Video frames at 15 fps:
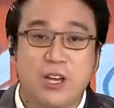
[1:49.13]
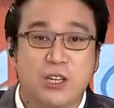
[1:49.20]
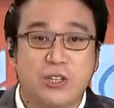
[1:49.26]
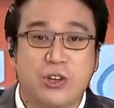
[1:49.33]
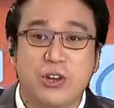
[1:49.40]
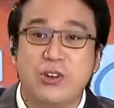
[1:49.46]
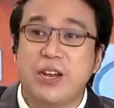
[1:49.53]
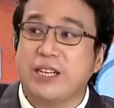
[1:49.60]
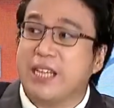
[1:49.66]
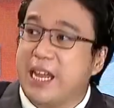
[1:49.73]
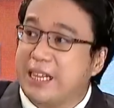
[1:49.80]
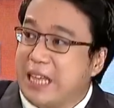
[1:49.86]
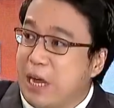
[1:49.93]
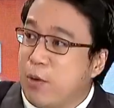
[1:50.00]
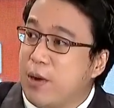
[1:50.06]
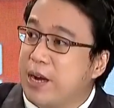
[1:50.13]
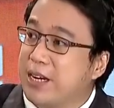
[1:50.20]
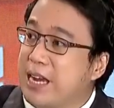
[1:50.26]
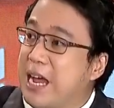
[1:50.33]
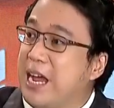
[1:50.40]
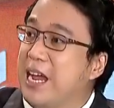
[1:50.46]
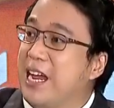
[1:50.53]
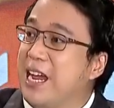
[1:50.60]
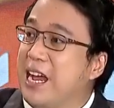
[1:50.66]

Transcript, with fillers: So, yun ang tinatawag na